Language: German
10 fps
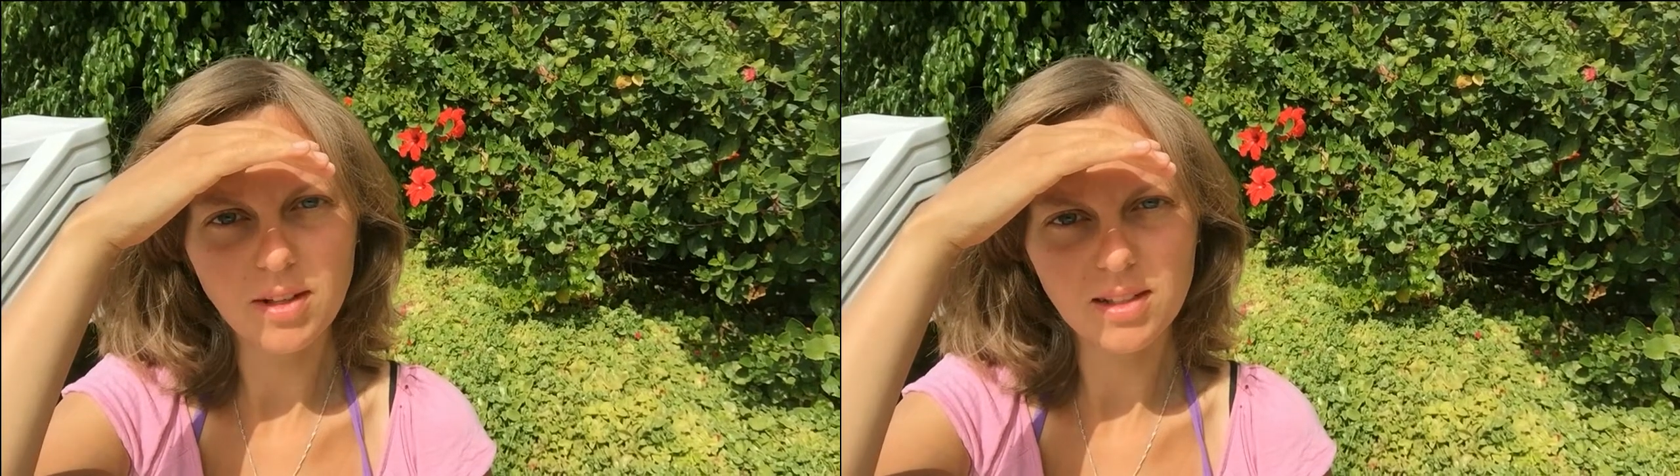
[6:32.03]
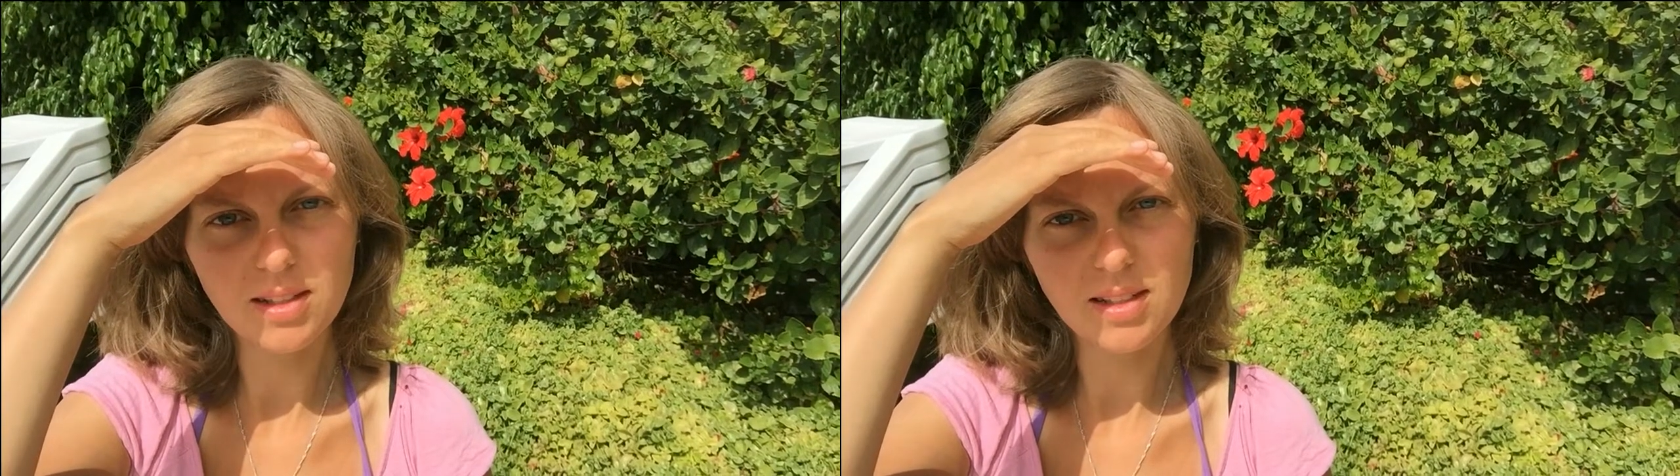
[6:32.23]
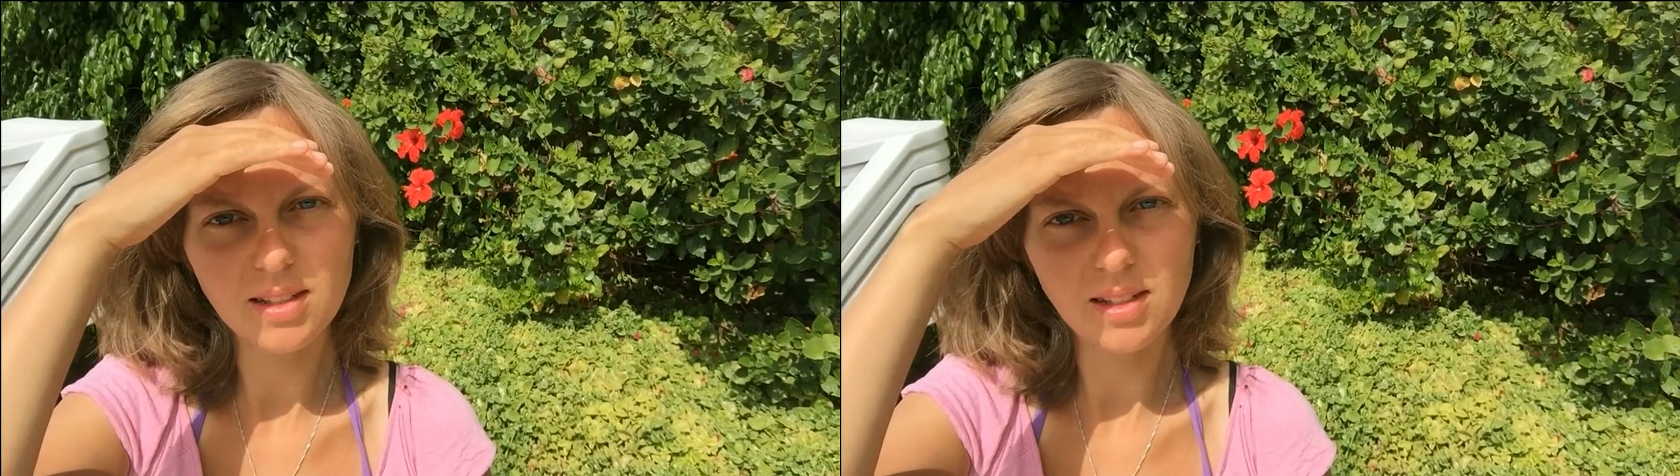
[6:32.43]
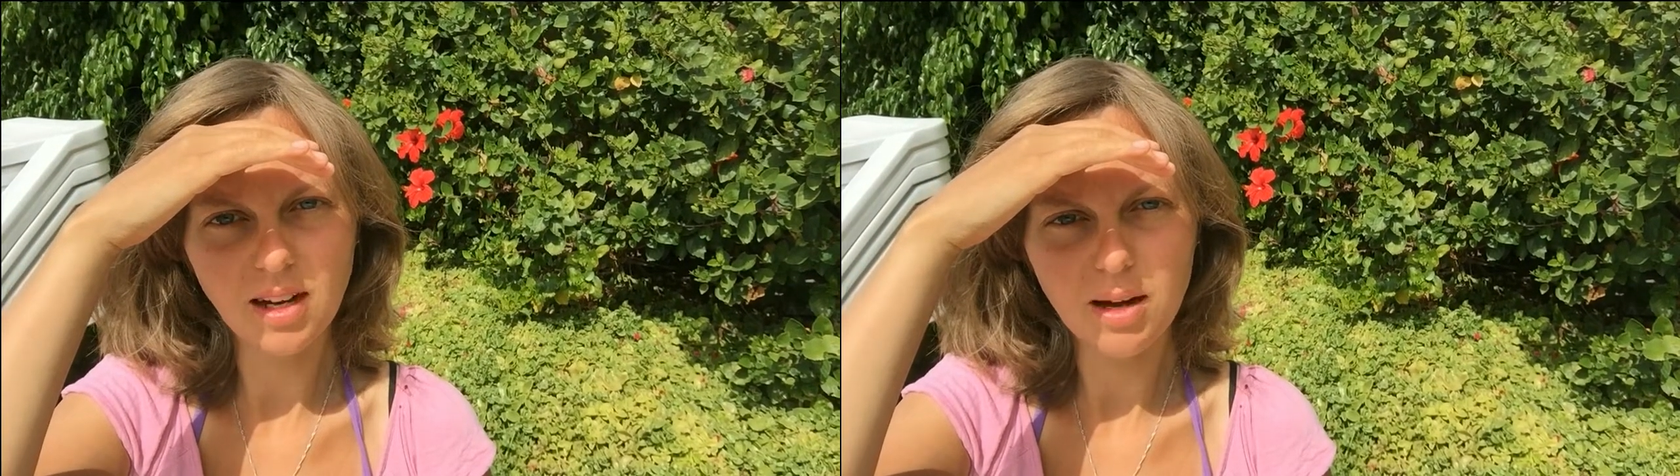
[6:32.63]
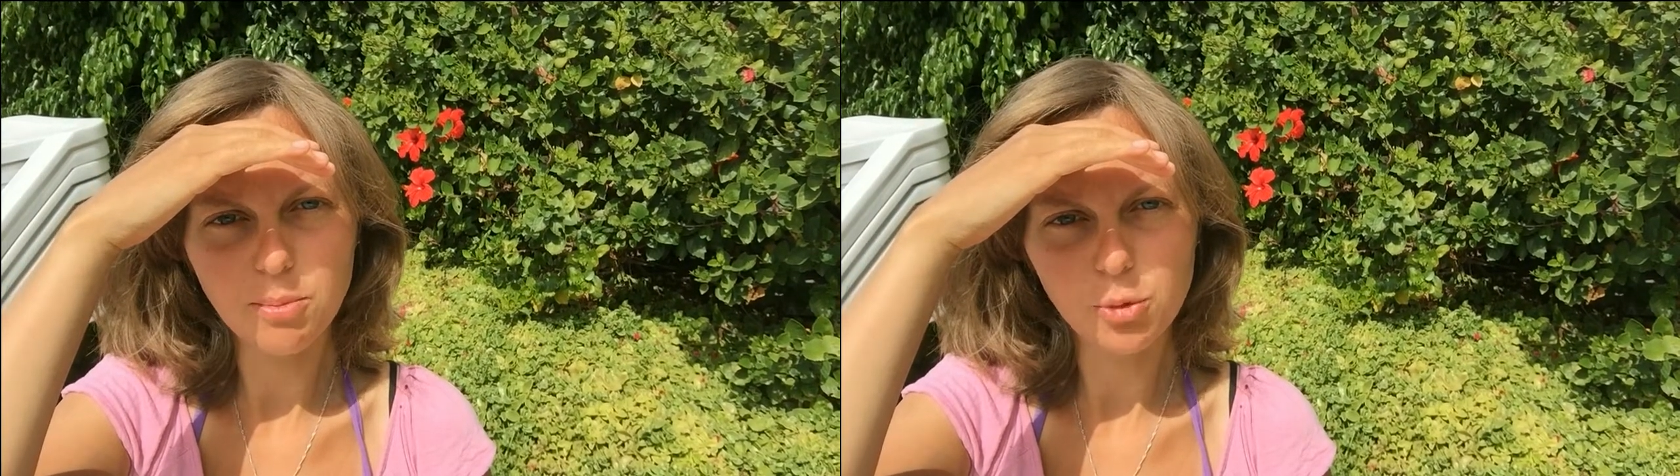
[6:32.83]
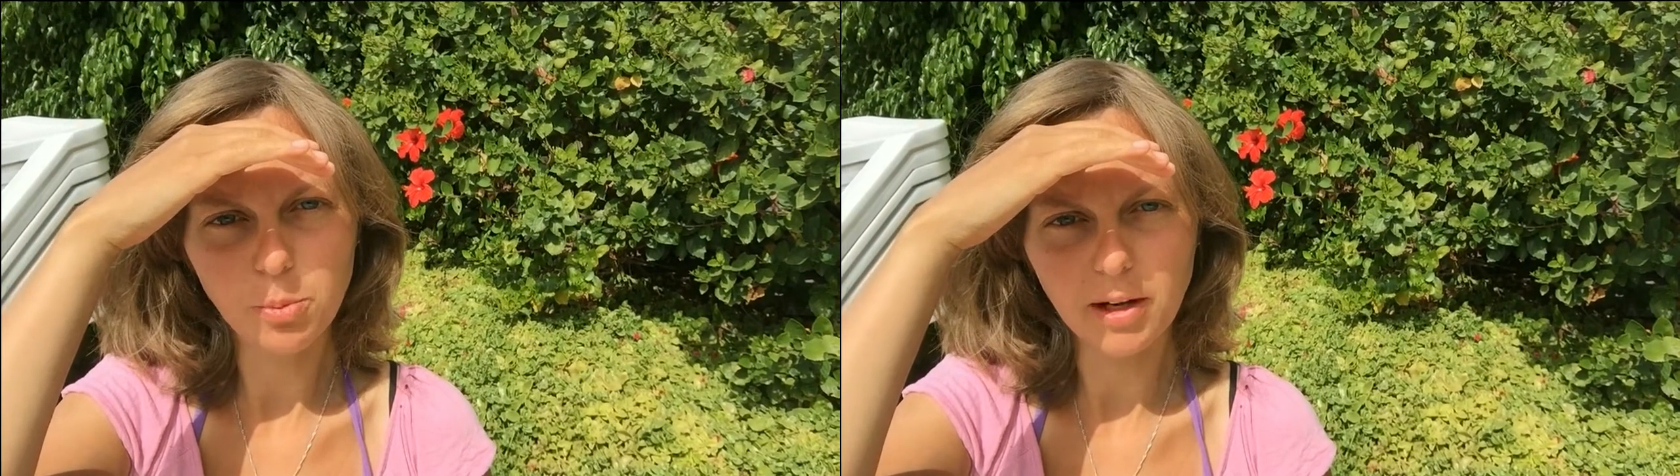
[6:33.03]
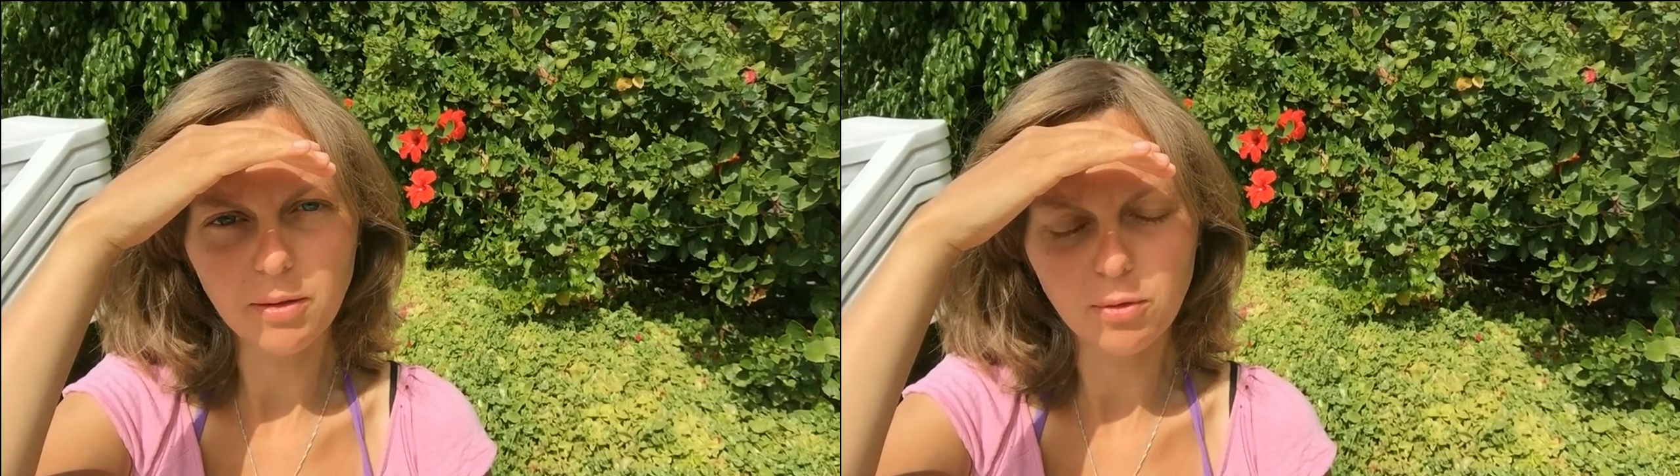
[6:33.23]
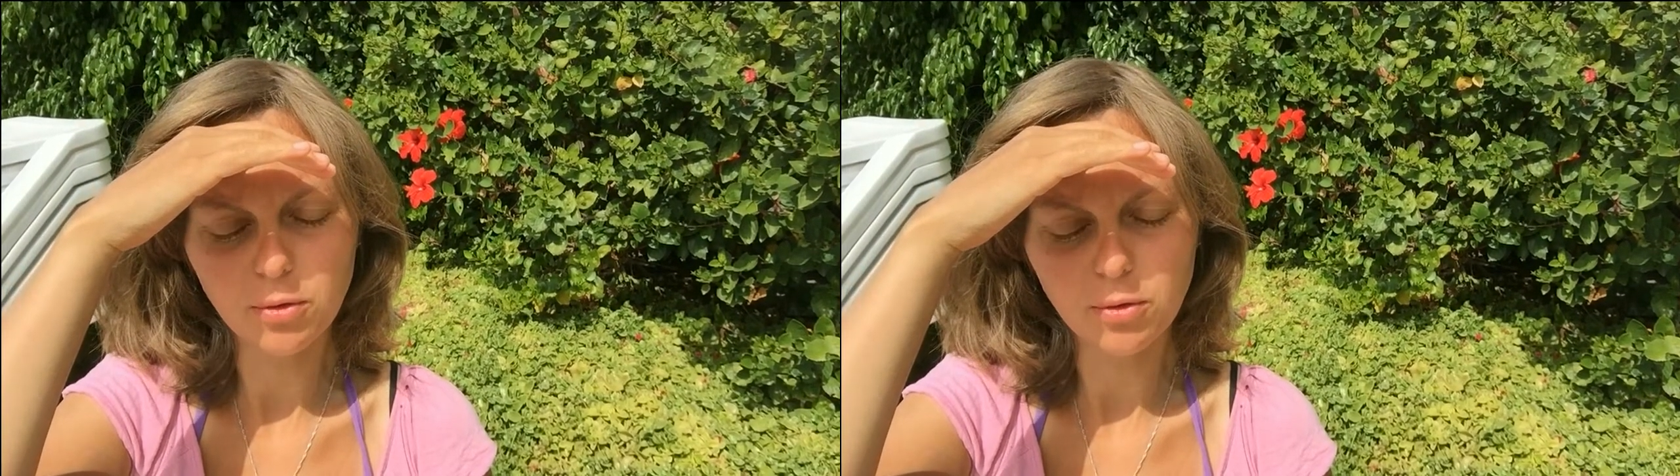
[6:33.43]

weil das jetzt den Rahmen sprengen